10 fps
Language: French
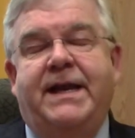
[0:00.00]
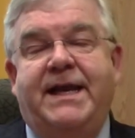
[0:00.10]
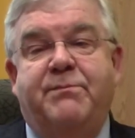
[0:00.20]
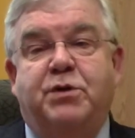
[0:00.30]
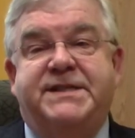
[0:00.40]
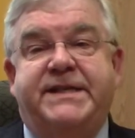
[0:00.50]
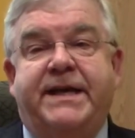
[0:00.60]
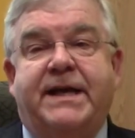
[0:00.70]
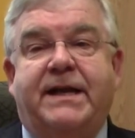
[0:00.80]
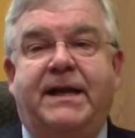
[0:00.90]
les
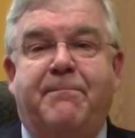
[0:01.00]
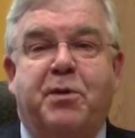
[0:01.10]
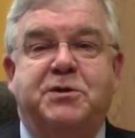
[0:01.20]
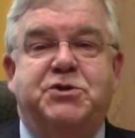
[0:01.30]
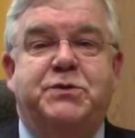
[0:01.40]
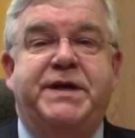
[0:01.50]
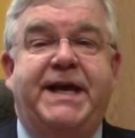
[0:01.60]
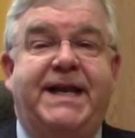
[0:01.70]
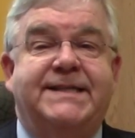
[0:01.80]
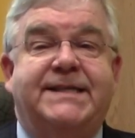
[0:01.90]
boutiques, les produits
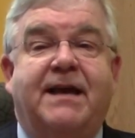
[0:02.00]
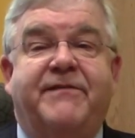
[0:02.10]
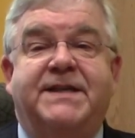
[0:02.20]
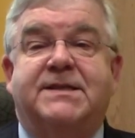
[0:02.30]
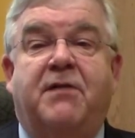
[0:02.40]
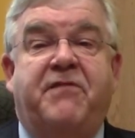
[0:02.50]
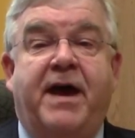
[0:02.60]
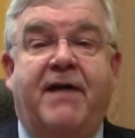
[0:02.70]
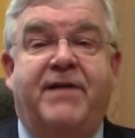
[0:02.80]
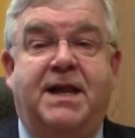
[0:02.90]
et les services à
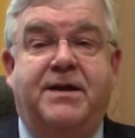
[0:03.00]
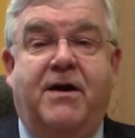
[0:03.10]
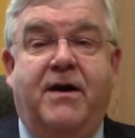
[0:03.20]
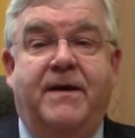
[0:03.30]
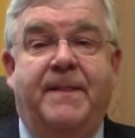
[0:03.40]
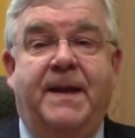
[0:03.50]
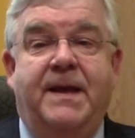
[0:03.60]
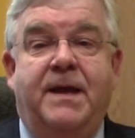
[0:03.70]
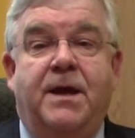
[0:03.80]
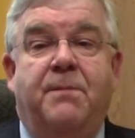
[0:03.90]
offerts à Val-d'Or.
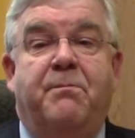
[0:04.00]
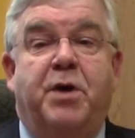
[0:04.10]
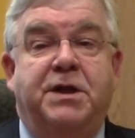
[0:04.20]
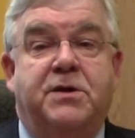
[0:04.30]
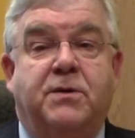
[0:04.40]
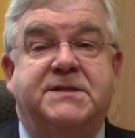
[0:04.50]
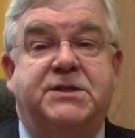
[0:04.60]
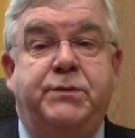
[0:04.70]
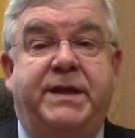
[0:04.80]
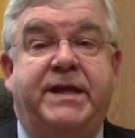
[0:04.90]
Bonne
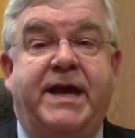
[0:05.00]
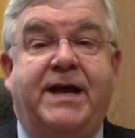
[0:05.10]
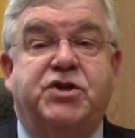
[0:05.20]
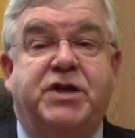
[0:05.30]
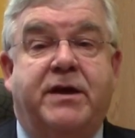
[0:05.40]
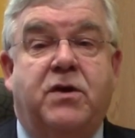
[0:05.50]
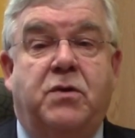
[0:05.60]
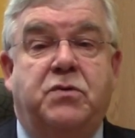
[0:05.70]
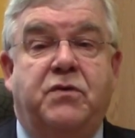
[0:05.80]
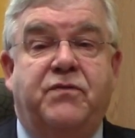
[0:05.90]
continuité à
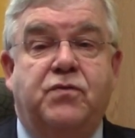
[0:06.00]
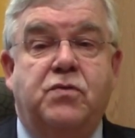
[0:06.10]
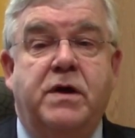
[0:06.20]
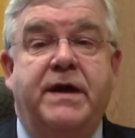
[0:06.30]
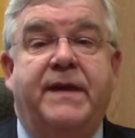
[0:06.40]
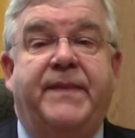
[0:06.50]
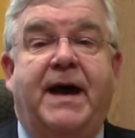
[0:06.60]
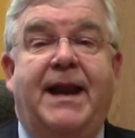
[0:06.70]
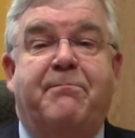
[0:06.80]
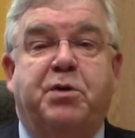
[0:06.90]
chacun de vous
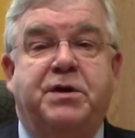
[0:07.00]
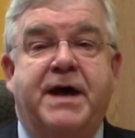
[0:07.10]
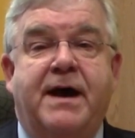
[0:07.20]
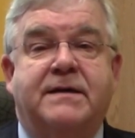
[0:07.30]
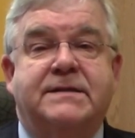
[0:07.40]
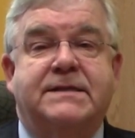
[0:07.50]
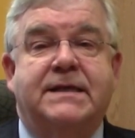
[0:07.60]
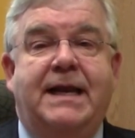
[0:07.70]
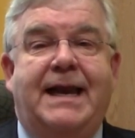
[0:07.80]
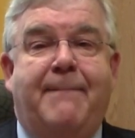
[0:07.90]
dans la prudence,
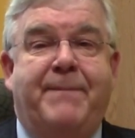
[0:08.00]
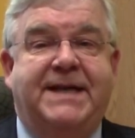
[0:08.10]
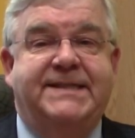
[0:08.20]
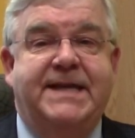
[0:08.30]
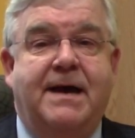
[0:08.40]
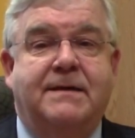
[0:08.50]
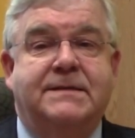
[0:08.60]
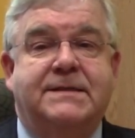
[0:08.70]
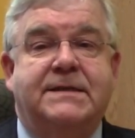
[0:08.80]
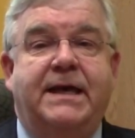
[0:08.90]
la
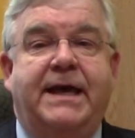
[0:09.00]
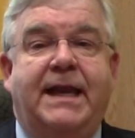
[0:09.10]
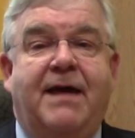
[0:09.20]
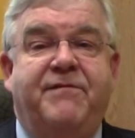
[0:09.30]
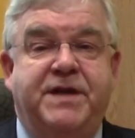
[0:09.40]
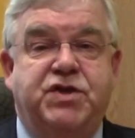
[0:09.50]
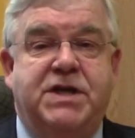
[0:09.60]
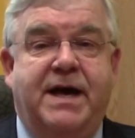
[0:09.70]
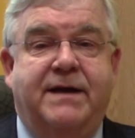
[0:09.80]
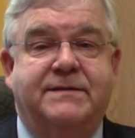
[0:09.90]
patience et la
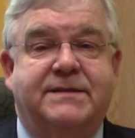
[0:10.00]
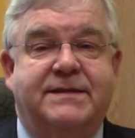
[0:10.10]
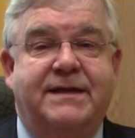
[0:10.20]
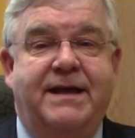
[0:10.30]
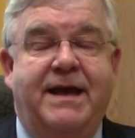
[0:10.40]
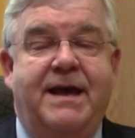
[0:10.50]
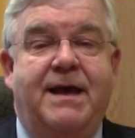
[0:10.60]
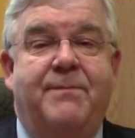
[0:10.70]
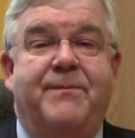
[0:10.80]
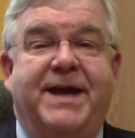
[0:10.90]
vigilance.
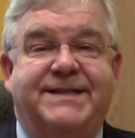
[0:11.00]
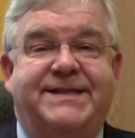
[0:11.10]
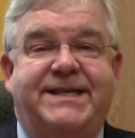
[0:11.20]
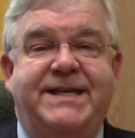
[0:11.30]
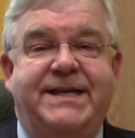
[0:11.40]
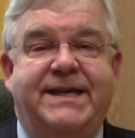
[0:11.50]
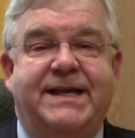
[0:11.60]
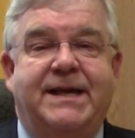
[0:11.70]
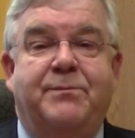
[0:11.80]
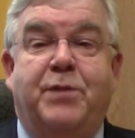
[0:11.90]
Merci,
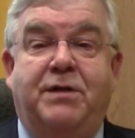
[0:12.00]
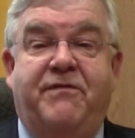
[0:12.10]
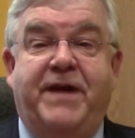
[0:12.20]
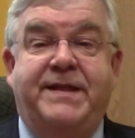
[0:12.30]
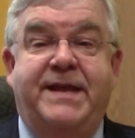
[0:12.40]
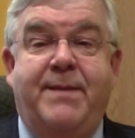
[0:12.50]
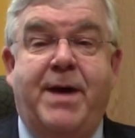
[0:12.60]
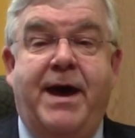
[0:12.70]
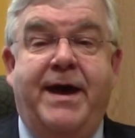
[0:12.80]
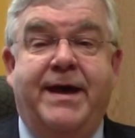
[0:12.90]
bonne fête des
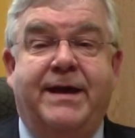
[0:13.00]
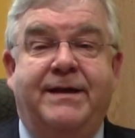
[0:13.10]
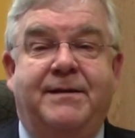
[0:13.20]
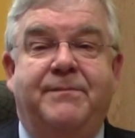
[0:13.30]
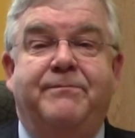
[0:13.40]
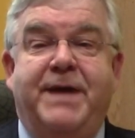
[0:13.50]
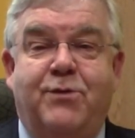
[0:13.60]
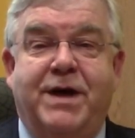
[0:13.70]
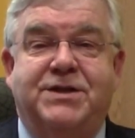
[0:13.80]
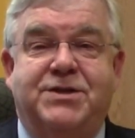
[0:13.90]
mères,
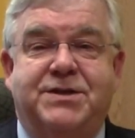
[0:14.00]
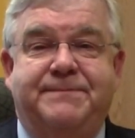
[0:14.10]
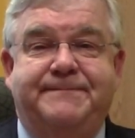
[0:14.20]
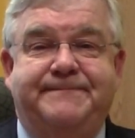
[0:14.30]
Miigwech.